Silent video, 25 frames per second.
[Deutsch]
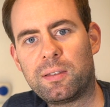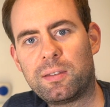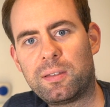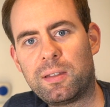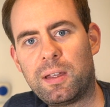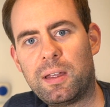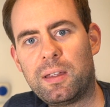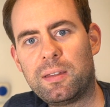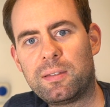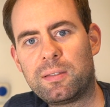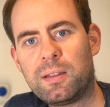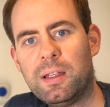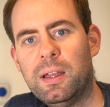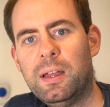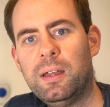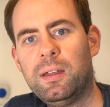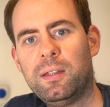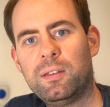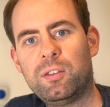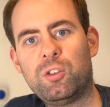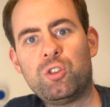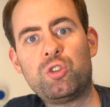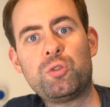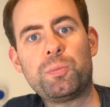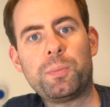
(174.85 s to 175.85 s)
Das heißt,
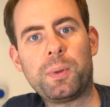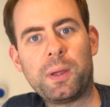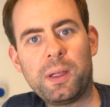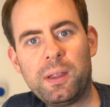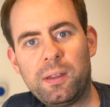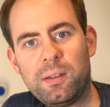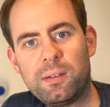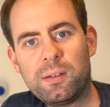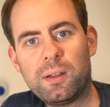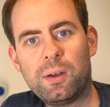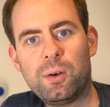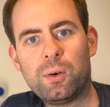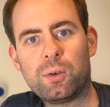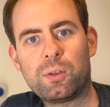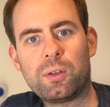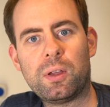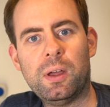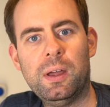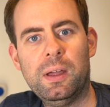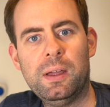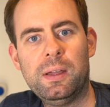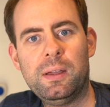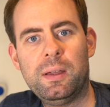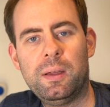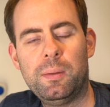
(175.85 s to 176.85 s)
es entspricht auch
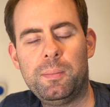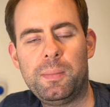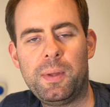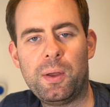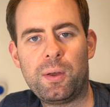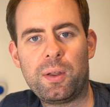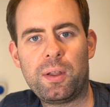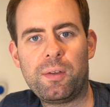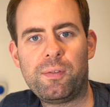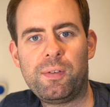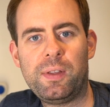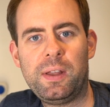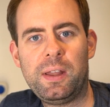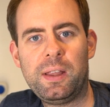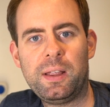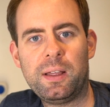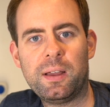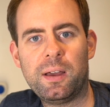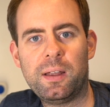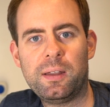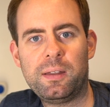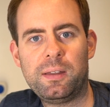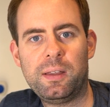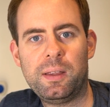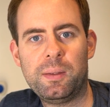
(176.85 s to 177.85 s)
mehr oder
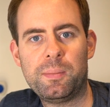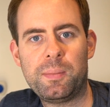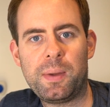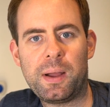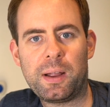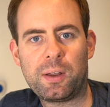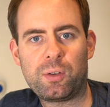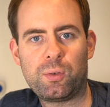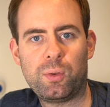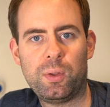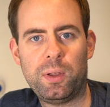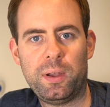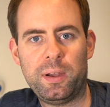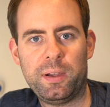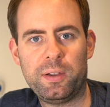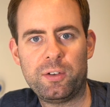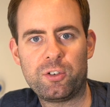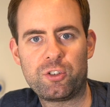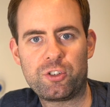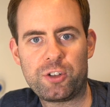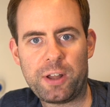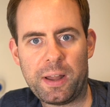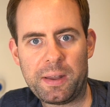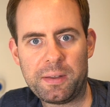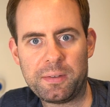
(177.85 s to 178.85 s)
weniger dem aktuellen
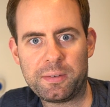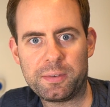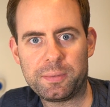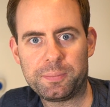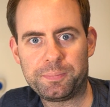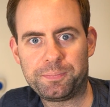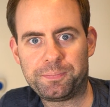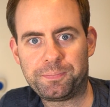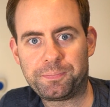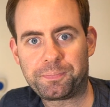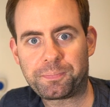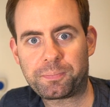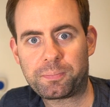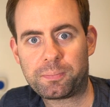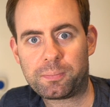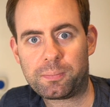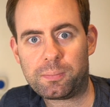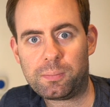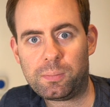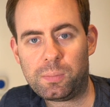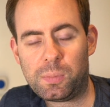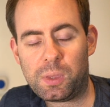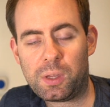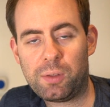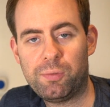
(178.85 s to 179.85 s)
Stand,
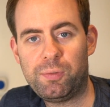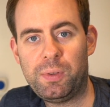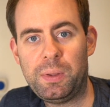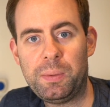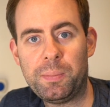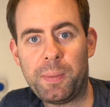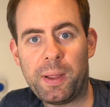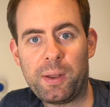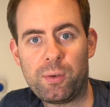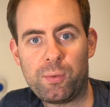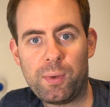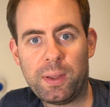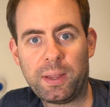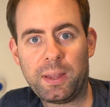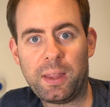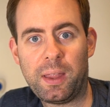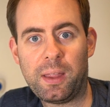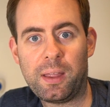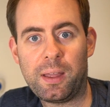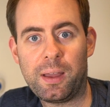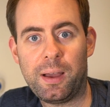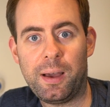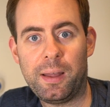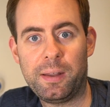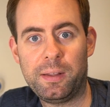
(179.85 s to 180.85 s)
wie mein
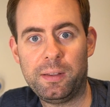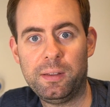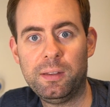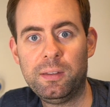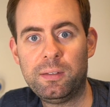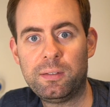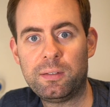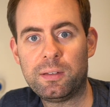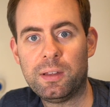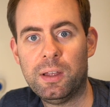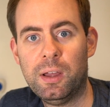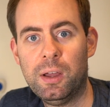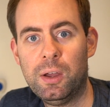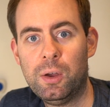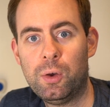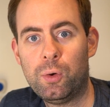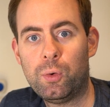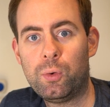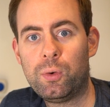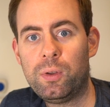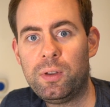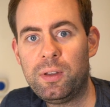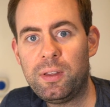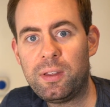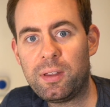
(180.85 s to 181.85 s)
Ranking gerade ist
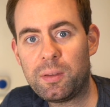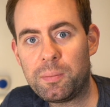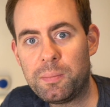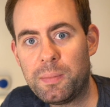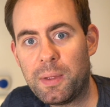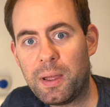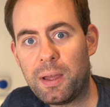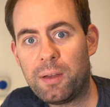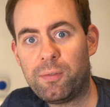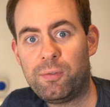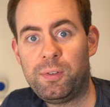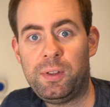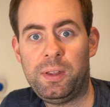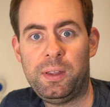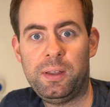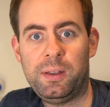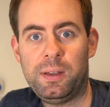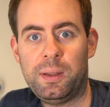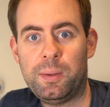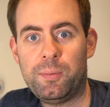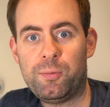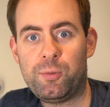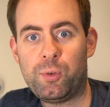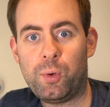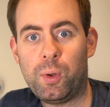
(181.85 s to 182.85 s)
und nicht mehr wie
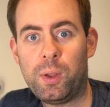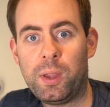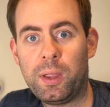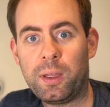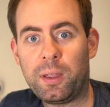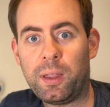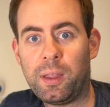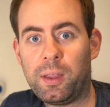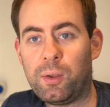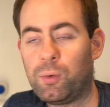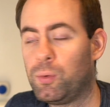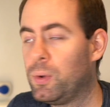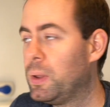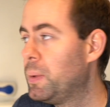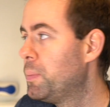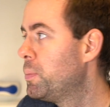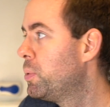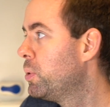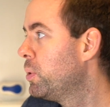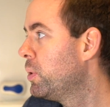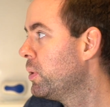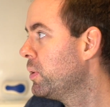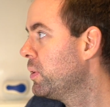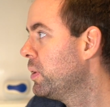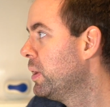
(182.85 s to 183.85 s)
in dem vorherigen
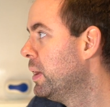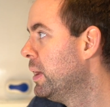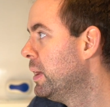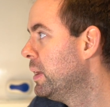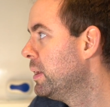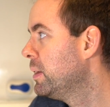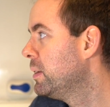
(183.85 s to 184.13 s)
Report